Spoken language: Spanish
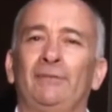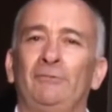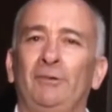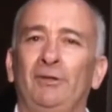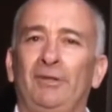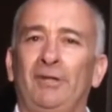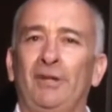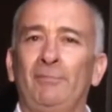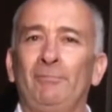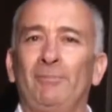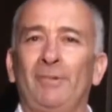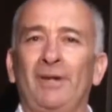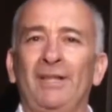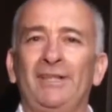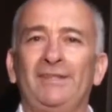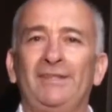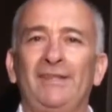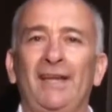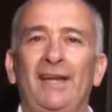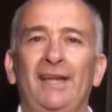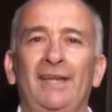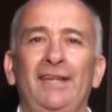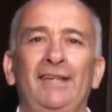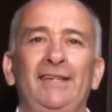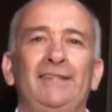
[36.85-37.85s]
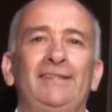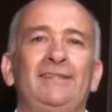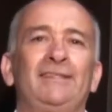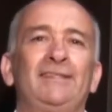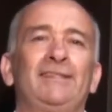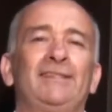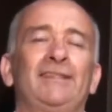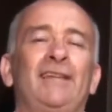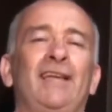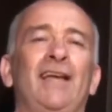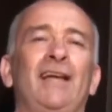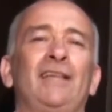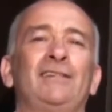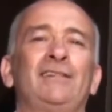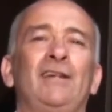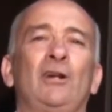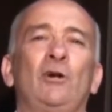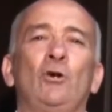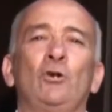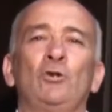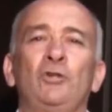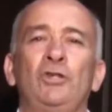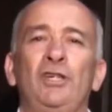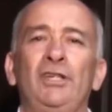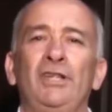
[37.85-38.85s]
Nuestra empresa es Casa
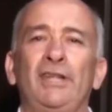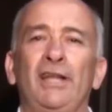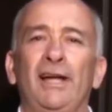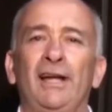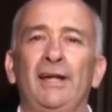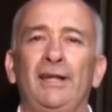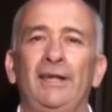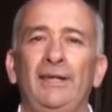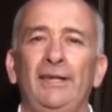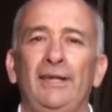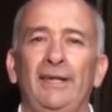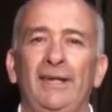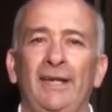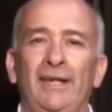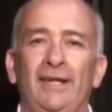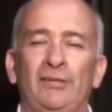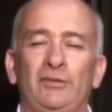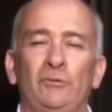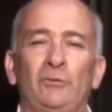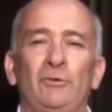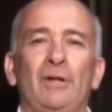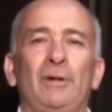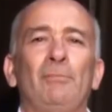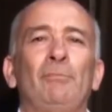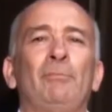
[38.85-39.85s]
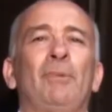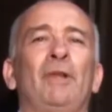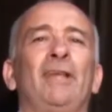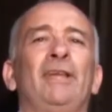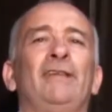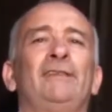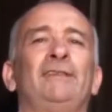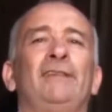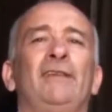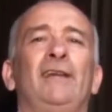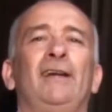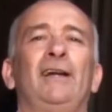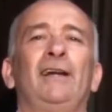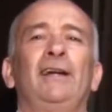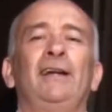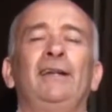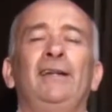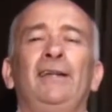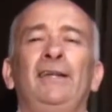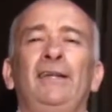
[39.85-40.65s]
Cocina, es una empresa